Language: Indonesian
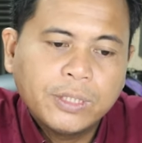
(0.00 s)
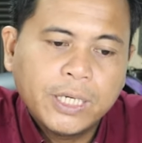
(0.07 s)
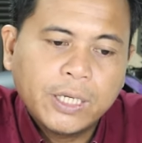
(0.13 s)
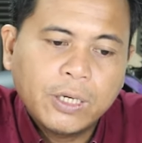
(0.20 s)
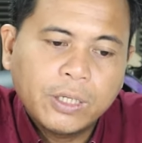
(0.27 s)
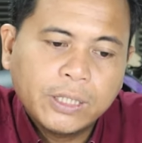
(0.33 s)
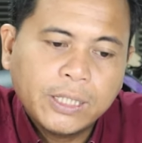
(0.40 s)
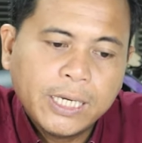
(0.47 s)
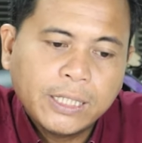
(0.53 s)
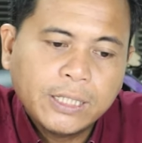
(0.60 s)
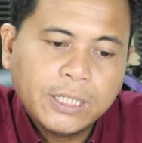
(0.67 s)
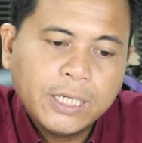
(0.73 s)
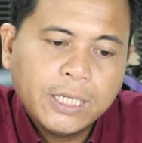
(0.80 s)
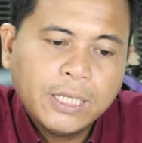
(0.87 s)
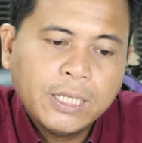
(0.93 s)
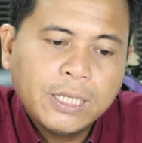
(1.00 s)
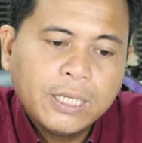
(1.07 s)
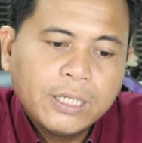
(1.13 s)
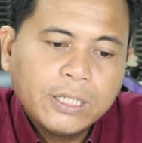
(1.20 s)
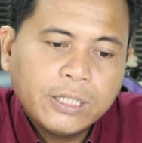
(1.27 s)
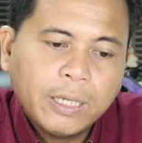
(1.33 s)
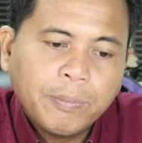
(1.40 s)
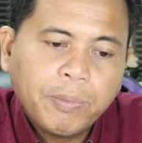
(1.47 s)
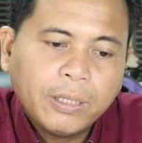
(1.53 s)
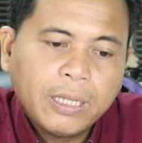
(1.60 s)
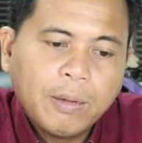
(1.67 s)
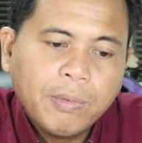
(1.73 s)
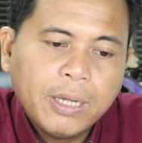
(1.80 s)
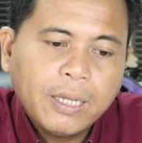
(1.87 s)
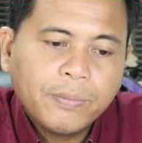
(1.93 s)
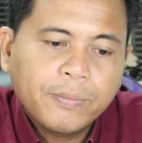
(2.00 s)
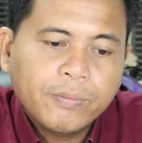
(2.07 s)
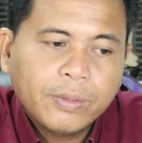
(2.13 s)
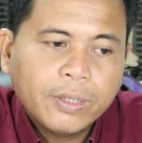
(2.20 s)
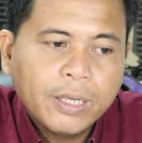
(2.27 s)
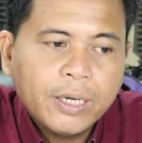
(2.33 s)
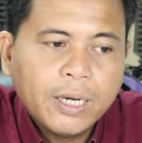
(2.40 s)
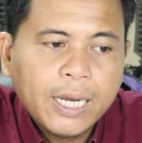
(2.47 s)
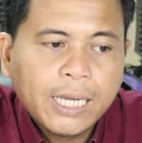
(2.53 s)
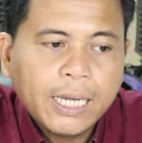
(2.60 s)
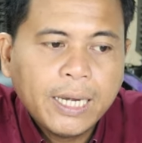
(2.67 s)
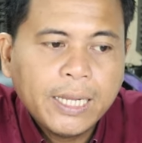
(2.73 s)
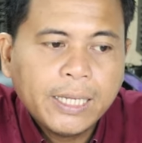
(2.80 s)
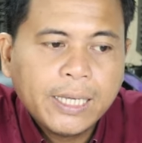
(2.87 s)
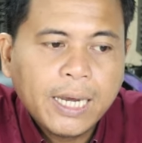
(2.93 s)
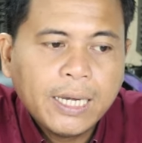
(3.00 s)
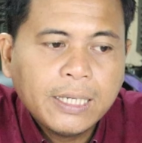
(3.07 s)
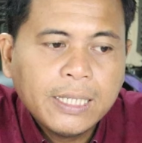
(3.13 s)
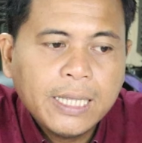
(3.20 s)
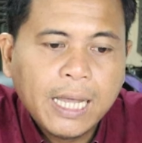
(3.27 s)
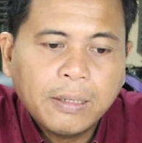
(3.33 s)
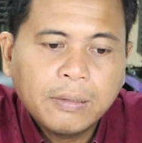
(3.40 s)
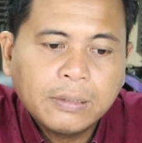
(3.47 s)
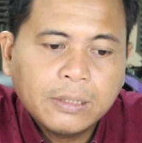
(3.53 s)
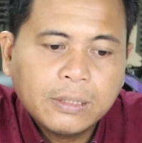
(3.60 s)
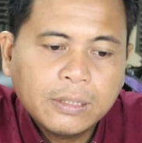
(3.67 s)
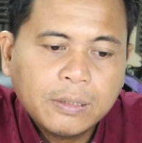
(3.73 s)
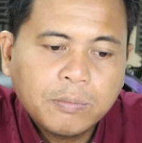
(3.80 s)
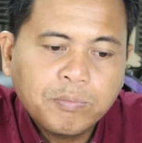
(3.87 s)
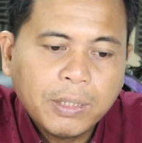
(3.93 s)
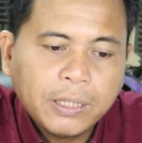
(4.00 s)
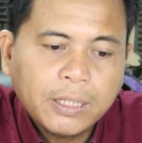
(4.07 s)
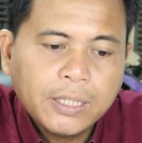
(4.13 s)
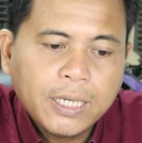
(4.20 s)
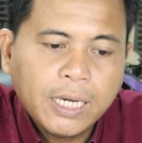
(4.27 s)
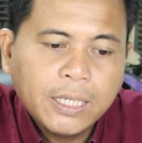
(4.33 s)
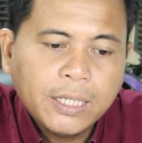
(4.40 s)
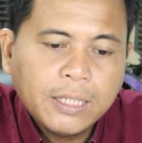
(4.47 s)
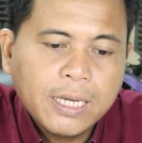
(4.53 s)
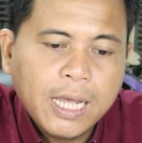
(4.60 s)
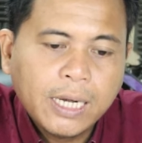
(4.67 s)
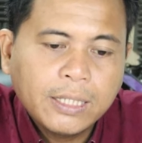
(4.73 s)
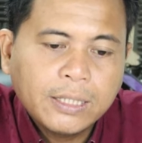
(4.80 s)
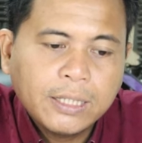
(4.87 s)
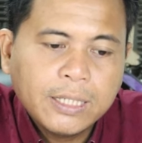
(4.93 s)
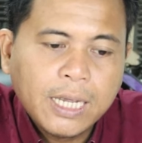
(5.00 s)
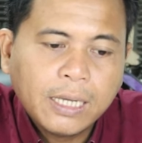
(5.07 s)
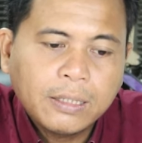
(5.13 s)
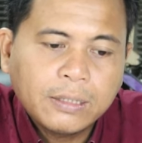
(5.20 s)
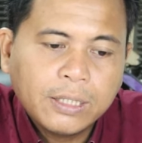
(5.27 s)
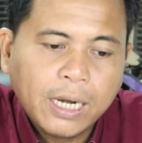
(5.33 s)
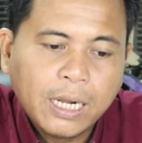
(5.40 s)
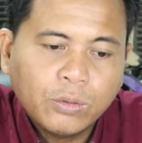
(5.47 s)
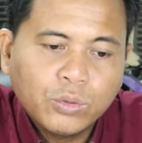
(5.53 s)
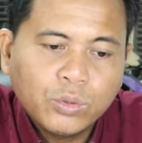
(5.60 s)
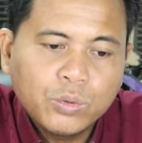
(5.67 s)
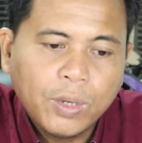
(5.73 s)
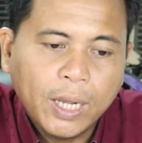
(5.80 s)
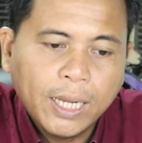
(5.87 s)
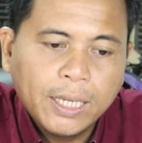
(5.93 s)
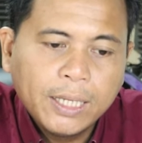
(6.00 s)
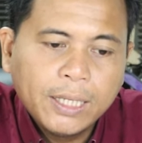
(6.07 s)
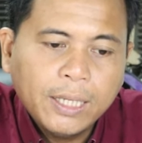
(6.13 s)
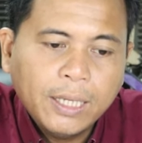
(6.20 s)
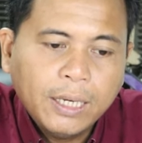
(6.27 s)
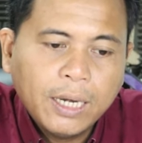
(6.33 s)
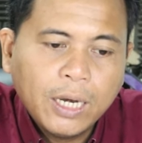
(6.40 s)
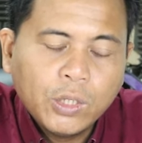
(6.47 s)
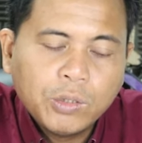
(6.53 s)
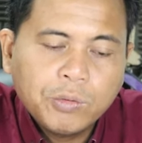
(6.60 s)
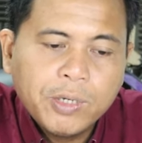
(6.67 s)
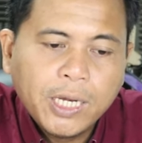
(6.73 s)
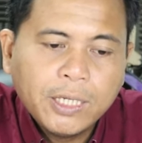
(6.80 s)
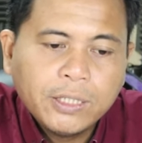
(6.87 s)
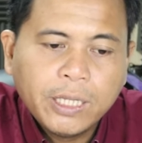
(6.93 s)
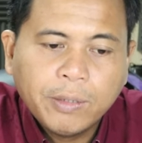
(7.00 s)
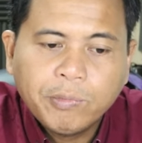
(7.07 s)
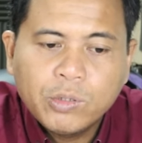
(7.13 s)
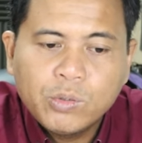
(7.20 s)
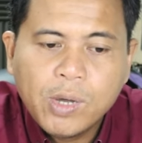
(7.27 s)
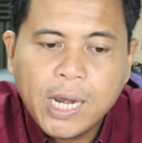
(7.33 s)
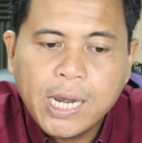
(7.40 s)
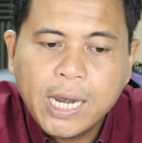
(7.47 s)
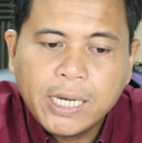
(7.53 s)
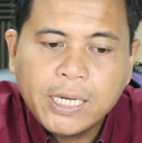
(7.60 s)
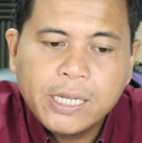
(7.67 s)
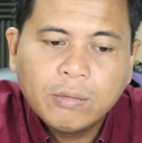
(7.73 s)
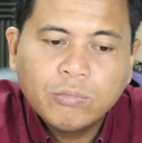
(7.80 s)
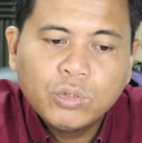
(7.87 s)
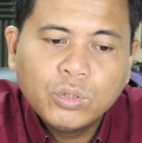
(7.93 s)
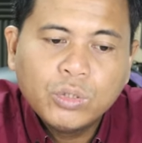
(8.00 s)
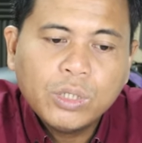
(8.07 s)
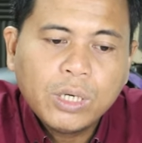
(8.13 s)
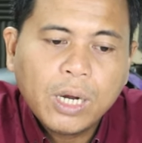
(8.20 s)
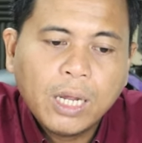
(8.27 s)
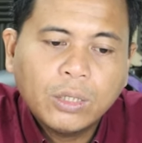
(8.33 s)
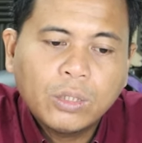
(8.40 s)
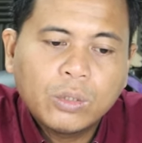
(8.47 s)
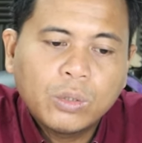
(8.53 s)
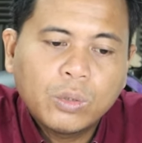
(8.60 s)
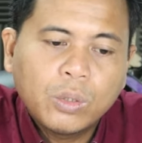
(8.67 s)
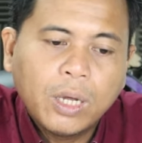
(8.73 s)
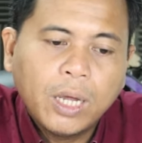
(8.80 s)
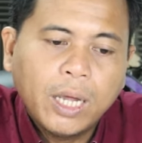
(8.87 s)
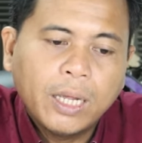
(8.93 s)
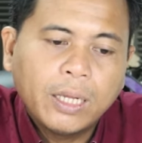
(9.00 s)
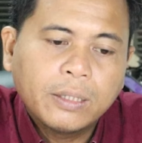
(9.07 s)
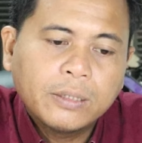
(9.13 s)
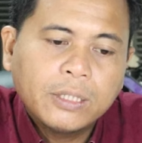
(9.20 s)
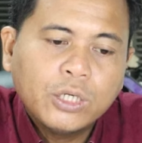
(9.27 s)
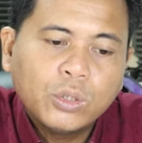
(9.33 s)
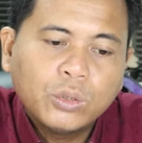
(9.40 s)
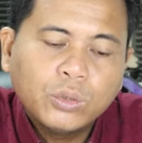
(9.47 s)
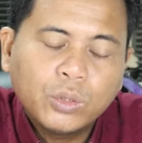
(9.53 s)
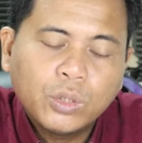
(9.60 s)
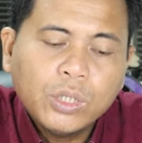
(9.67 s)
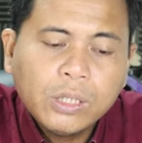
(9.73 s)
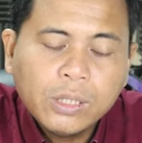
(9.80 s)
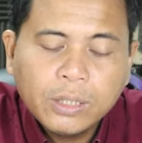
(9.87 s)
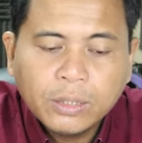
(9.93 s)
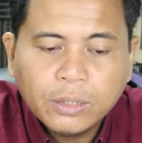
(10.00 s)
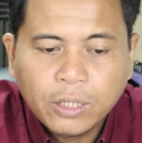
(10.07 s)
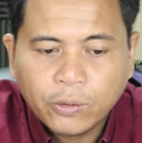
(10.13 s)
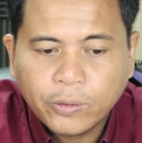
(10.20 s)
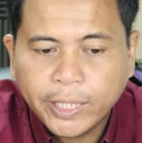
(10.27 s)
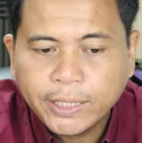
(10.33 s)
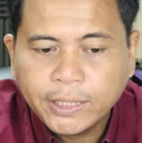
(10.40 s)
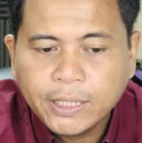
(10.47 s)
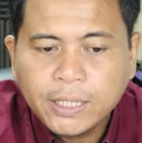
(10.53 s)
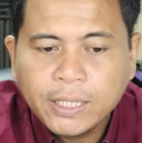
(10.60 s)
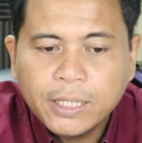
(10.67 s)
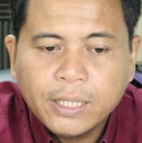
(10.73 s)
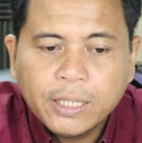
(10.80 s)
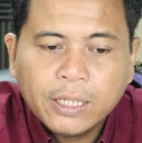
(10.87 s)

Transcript: Jadi kalau kita lihat di sini step pertama ini adalah kenaikan yang sempat terjadi dari sejak 102 Lalu kemudian step kedua adalah dia mundur atau uh, cenderung turun, terkoreksi.